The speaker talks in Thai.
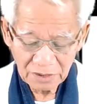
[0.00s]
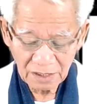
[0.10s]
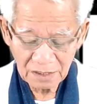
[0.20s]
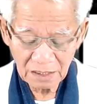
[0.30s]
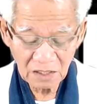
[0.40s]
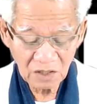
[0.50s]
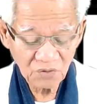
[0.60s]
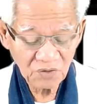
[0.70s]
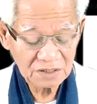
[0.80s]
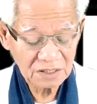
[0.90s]
แต่ถ้าหาก
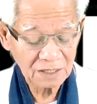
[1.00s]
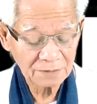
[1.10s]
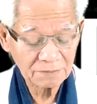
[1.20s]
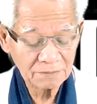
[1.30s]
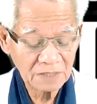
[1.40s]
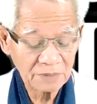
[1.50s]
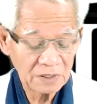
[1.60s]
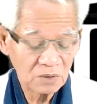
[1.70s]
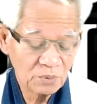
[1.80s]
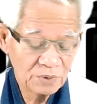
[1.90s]
ว่าจะมา
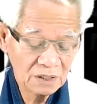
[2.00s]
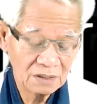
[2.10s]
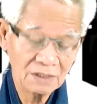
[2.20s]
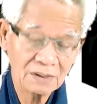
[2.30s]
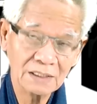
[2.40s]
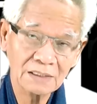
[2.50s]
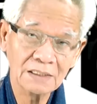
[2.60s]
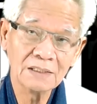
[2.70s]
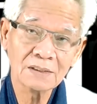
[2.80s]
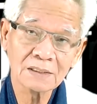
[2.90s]
อีกรูปหนึ่งเหนือกันก
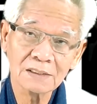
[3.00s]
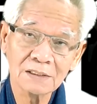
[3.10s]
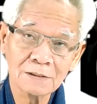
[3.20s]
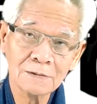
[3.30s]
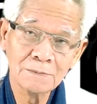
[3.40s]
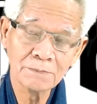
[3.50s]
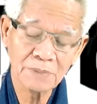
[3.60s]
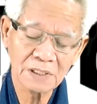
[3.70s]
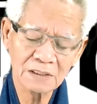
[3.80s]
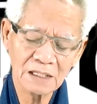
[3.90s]
ทีนึงก็คือ
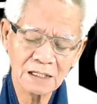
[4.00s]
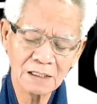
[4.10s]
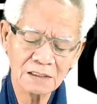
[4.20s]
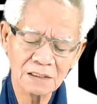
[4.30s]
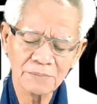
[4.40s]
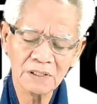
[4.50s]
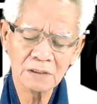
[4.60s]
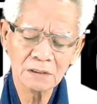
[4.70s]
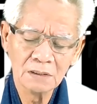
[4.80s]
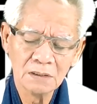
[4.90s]
ปัญญาเป็น
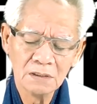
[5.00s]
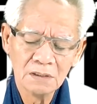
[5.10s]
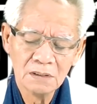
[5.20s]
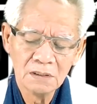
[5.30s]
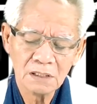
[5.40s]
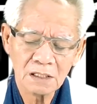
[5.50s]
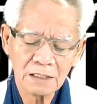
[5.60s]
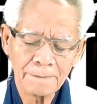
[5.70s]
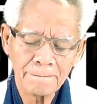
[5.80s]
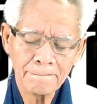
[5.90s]
ระ
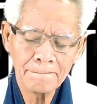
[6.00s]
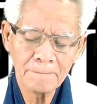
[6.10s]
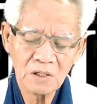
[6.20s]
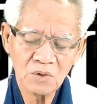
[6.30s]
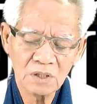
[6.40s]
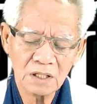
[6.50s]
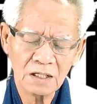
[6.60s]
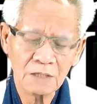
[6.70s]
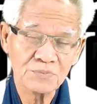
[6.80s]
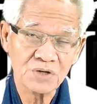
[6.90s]
ดับบรรลุใน
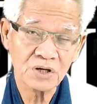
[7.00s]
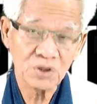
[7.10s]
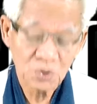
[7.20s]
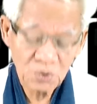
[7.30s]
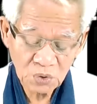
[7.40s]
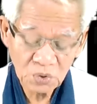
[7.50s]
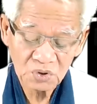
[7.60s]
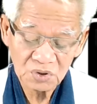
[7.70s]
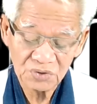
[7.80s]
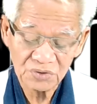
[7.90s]
ระดับเจโต
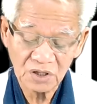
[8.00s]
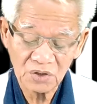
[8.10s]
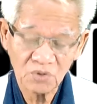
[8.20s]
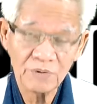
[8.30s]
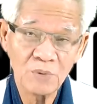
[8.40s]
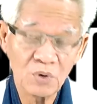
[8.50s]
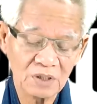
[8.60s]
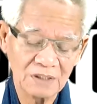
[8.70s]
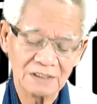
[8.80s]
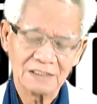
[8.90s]
เจโตวิมุตต์